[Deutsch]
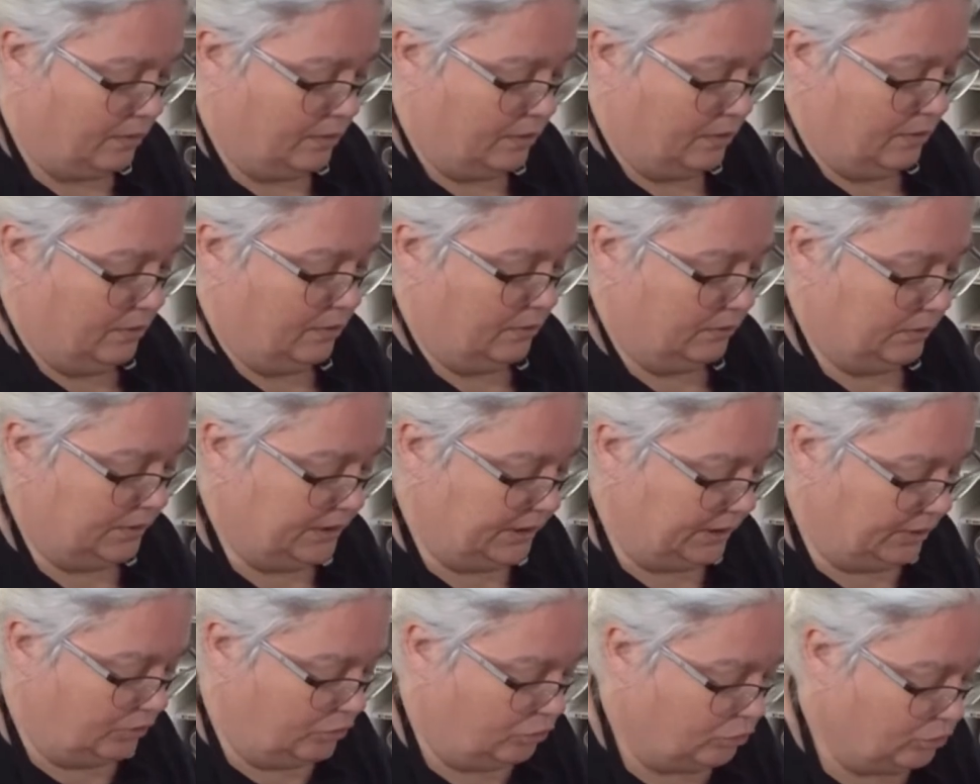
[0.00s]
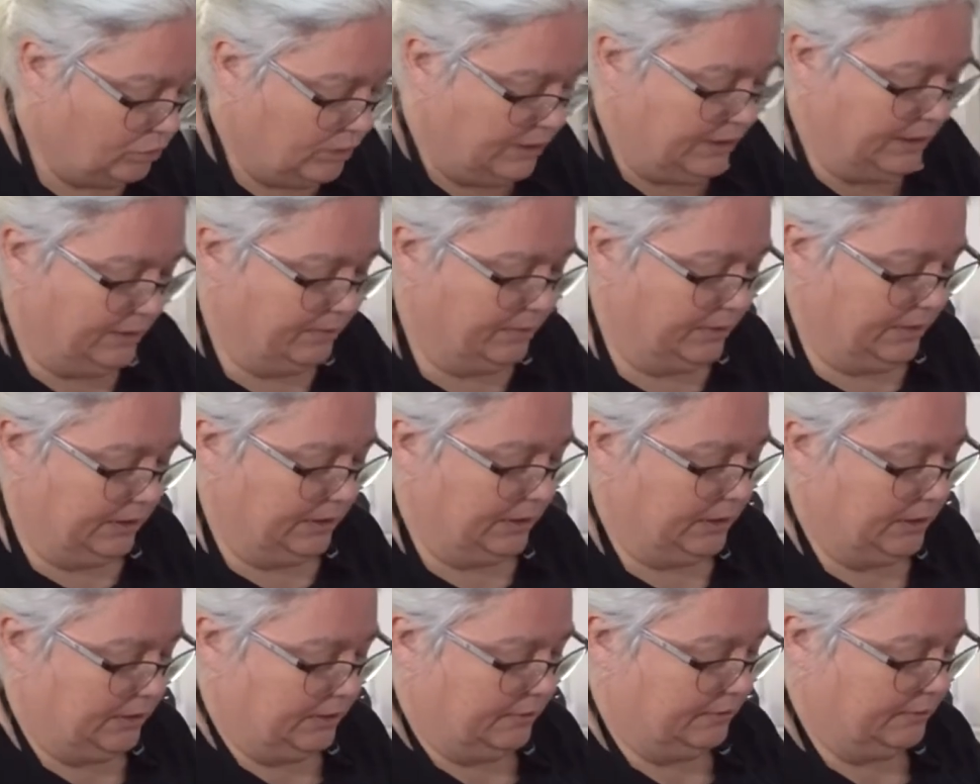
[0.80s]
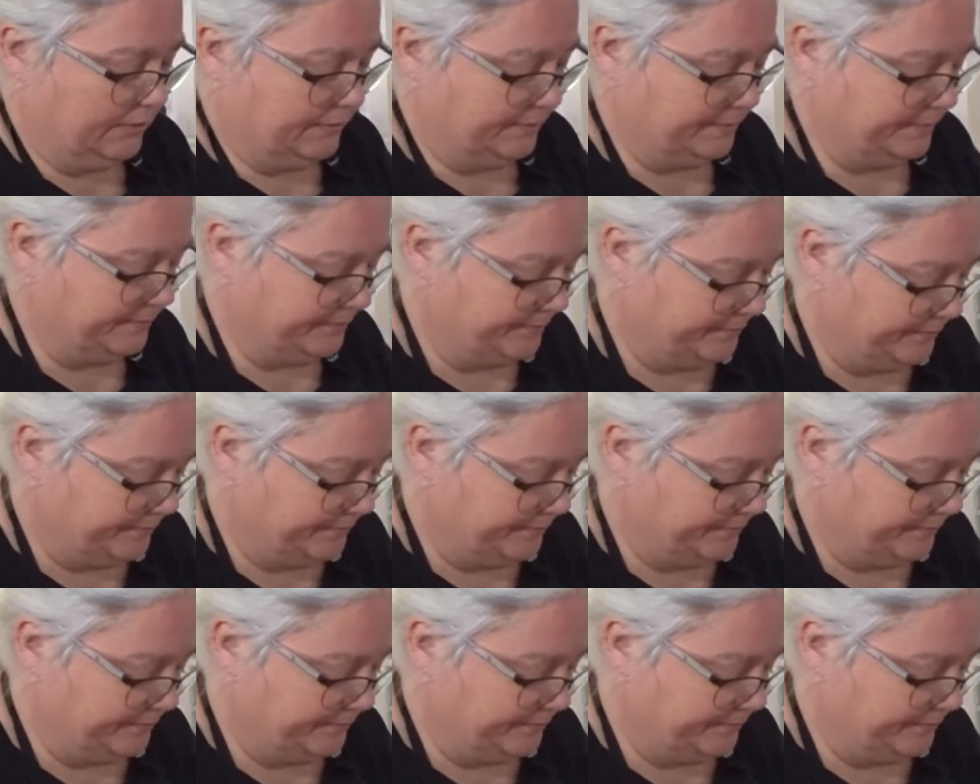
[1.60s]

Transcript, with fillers: äh, nicht zu klebrig. Ja.